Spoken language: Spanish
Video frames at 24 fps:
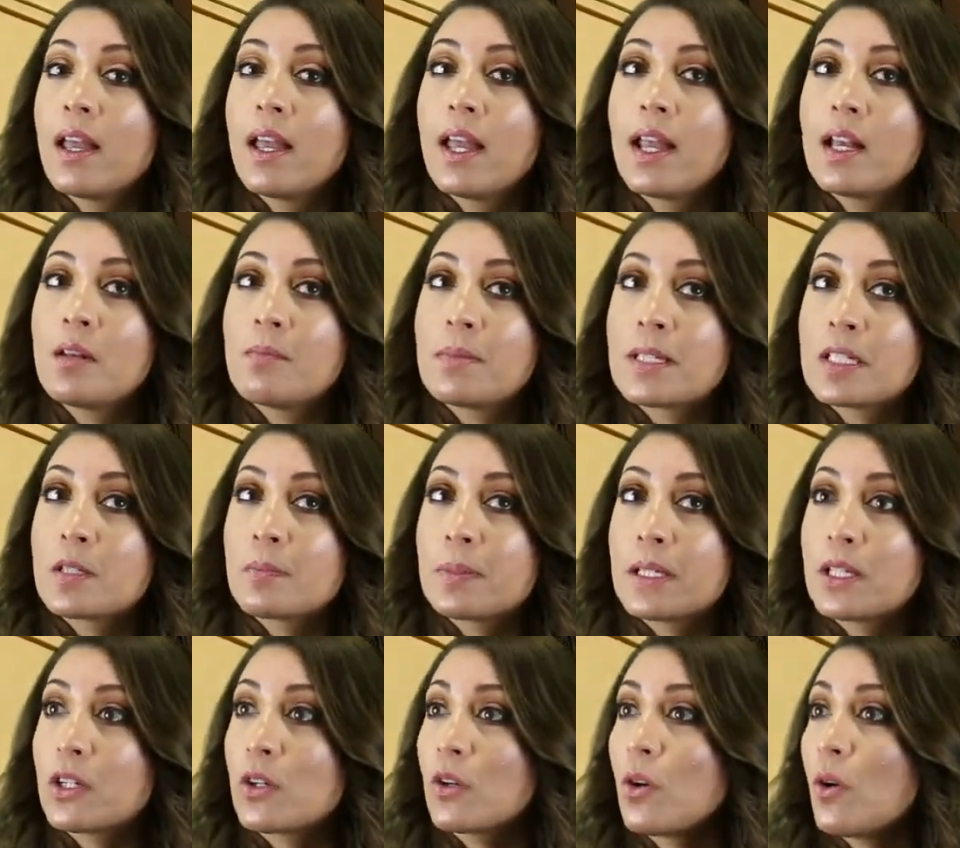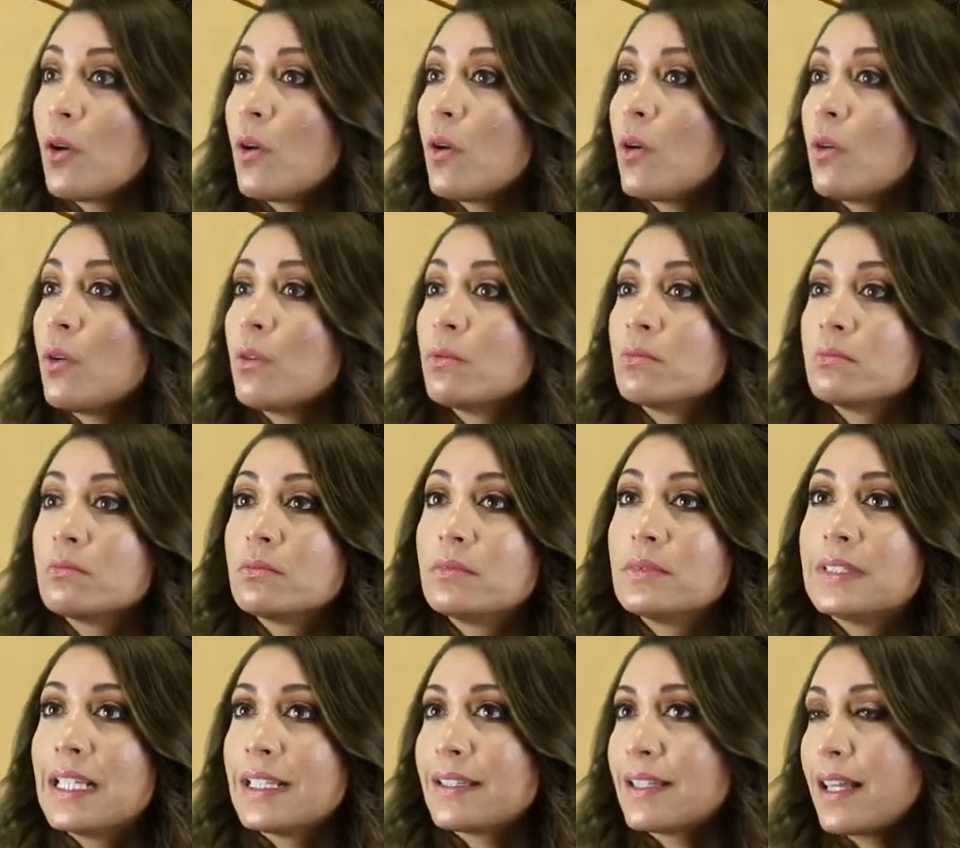Él me explicó
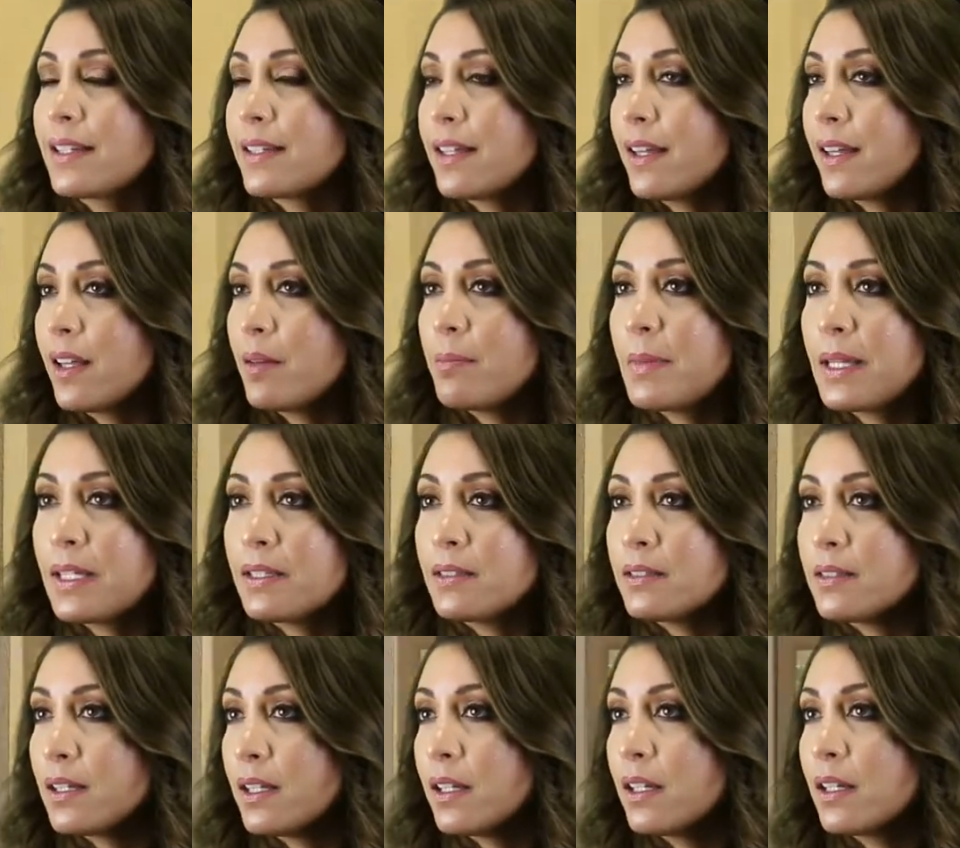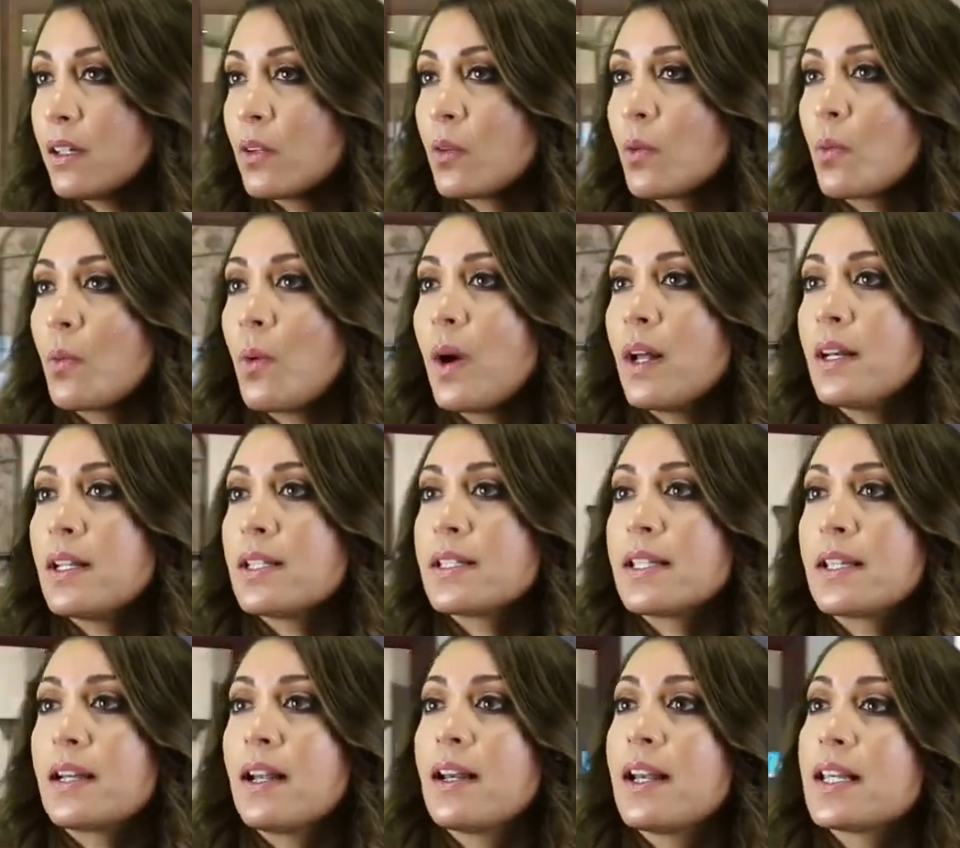detalladamente
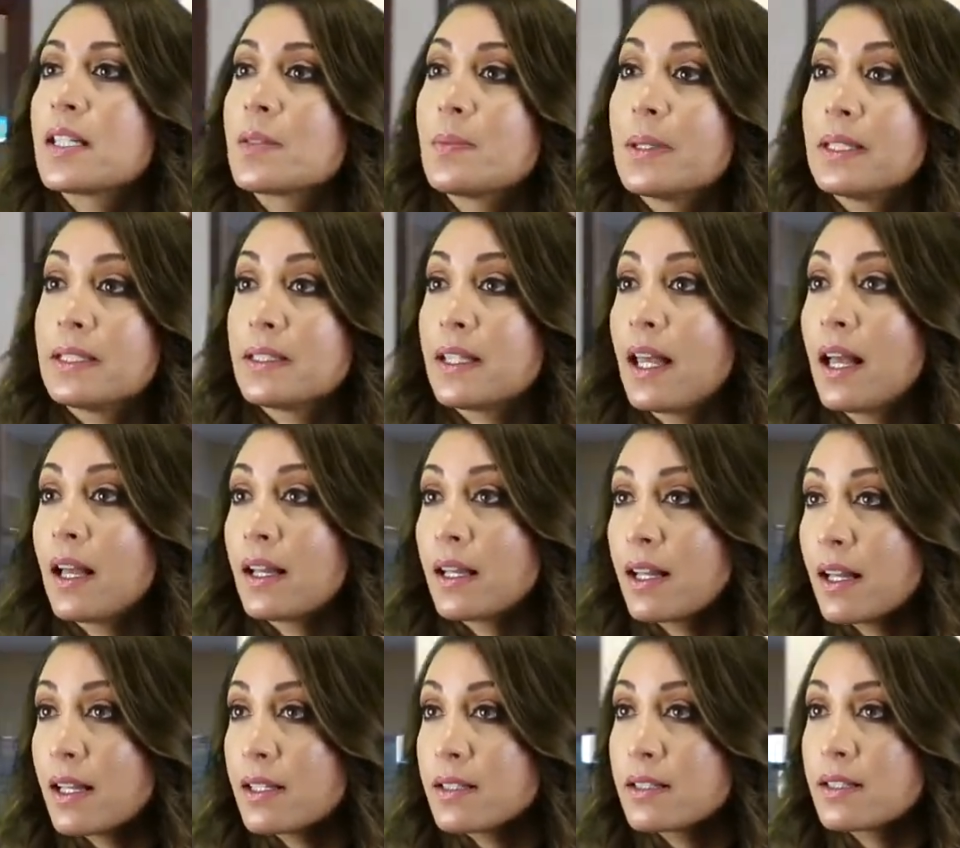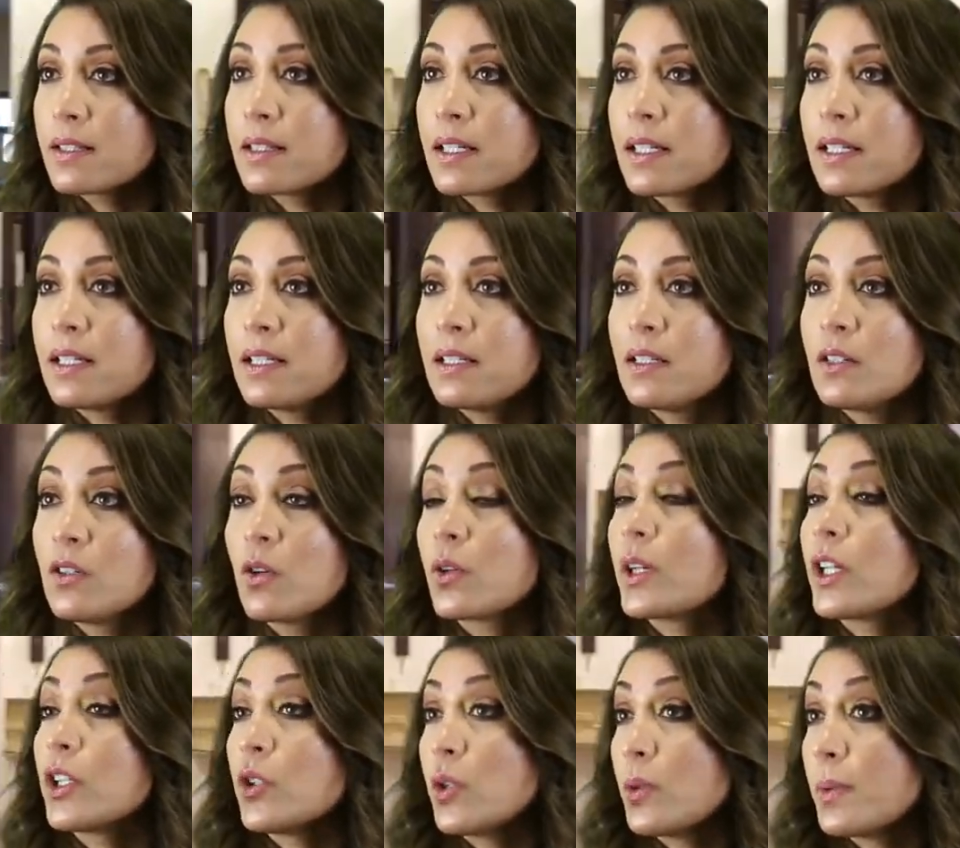cuáles eran las ventajas y
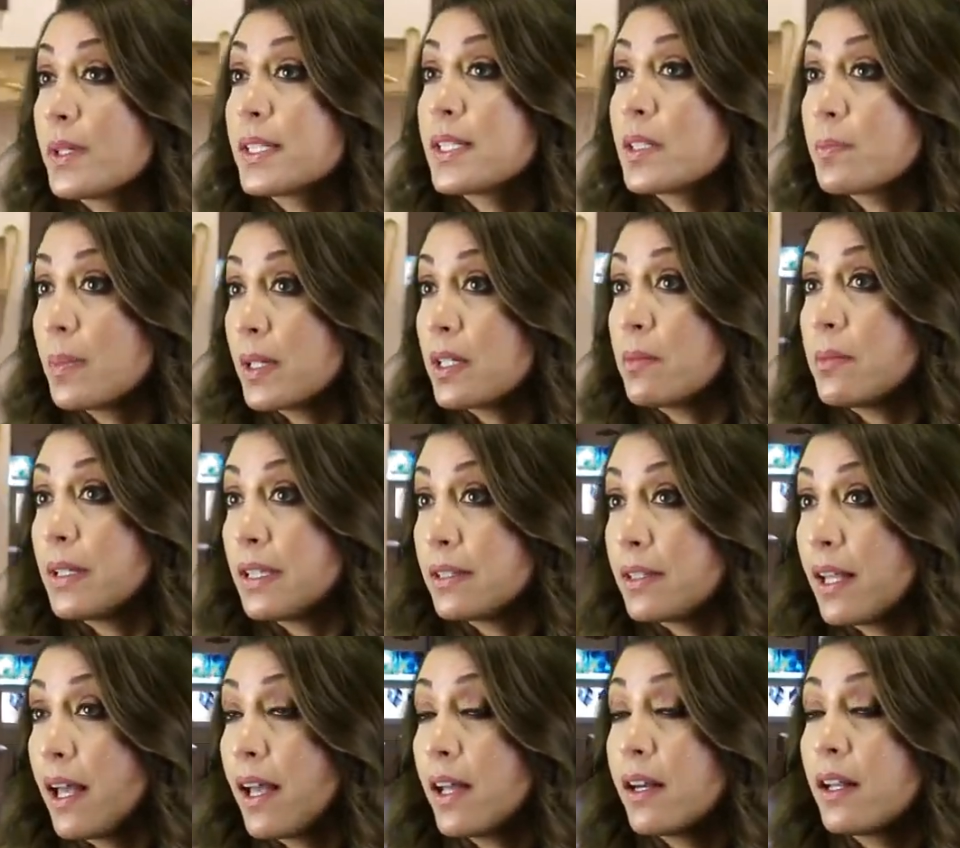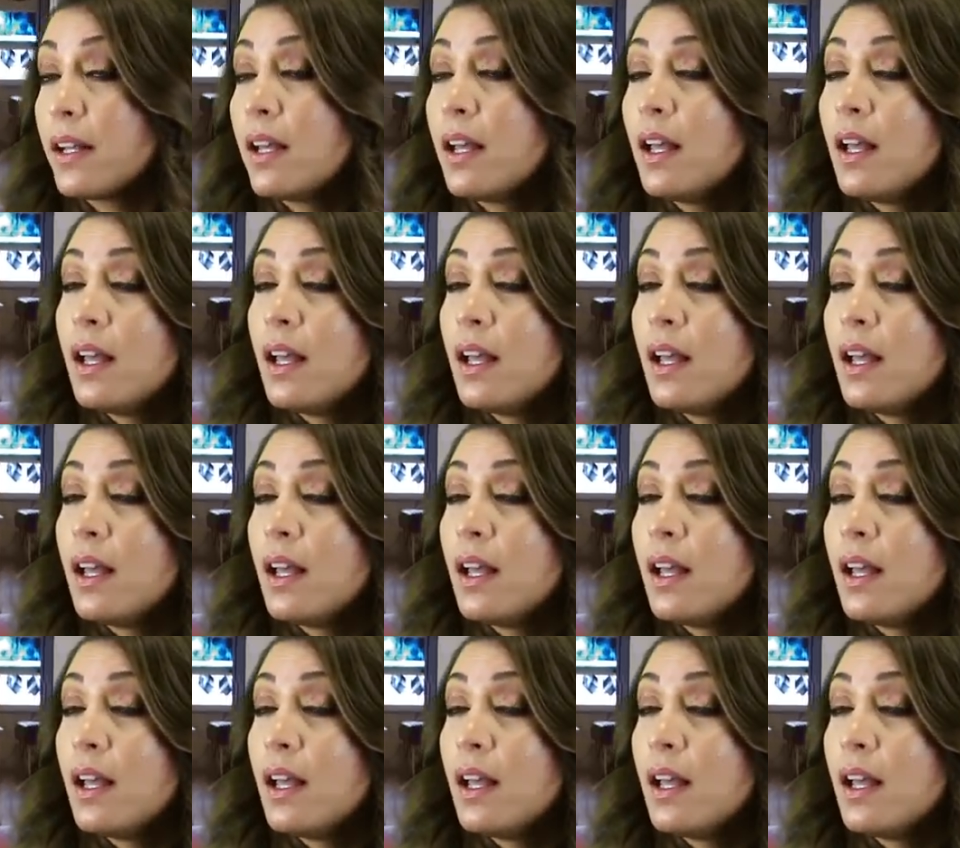lo que yo iba a experimentar.